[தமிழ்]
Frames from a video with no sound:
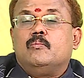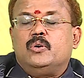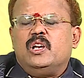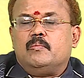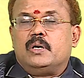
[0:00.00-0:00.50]

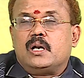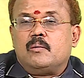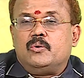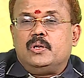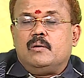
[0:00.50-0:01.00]
முடியும் என்றால்
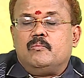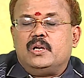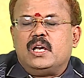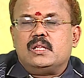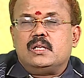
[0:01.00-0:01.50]
முடியும்
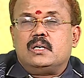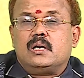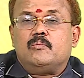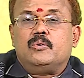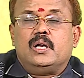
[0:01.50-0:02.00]
முடியாது
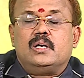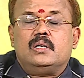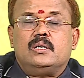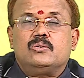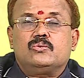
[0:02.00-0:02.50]
என்றால் முடியாது
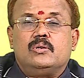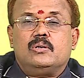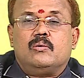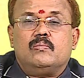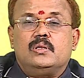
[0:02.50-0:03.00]
என்று
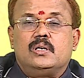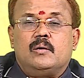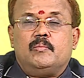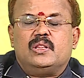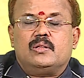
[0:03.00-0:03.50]
சொல்லிக்கொள்வது
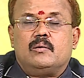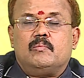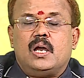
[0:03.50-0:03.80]
நன்மை தரும்